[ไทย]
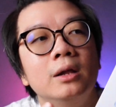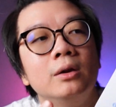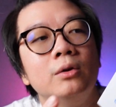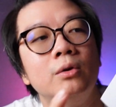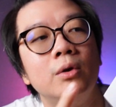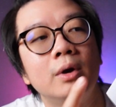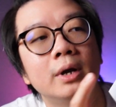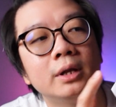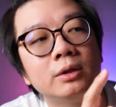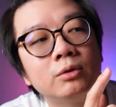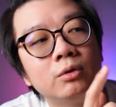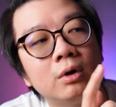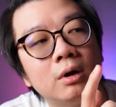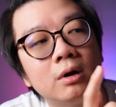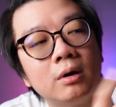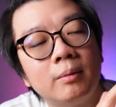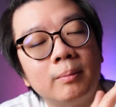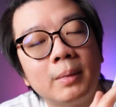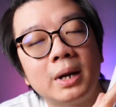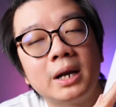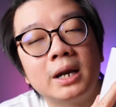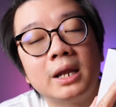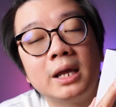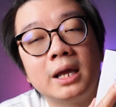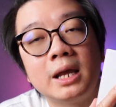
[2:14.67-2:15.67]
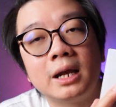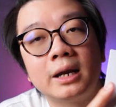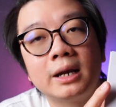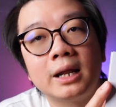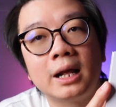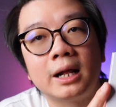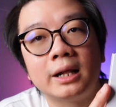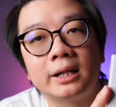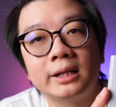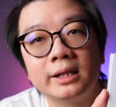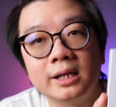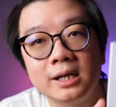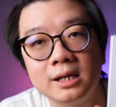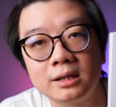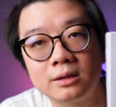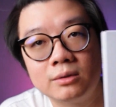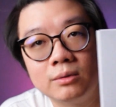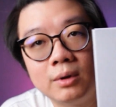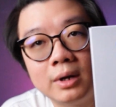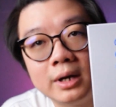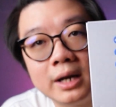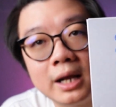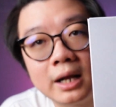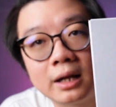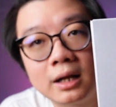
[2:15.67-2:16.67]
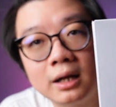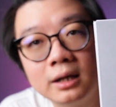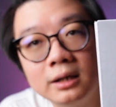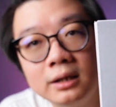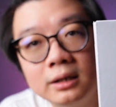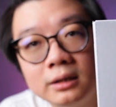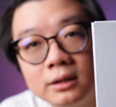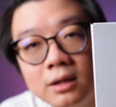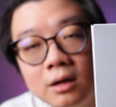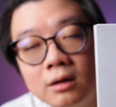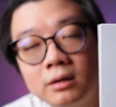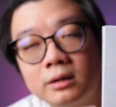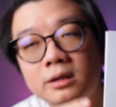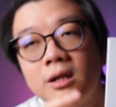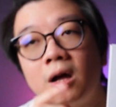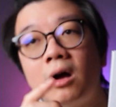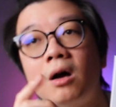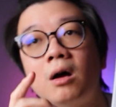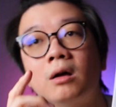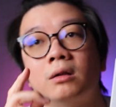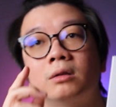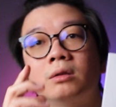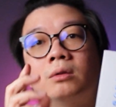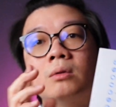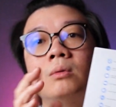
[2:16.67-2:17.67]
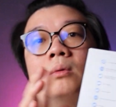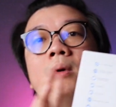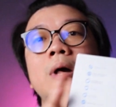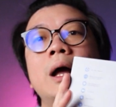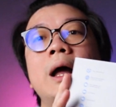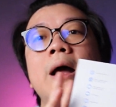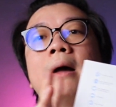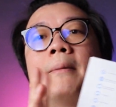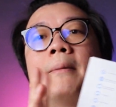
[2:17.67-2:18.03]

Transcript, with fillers: โดยตัวของมันเองเนี่ย4ตัวเนี่ยก็คือต้องต่อตัว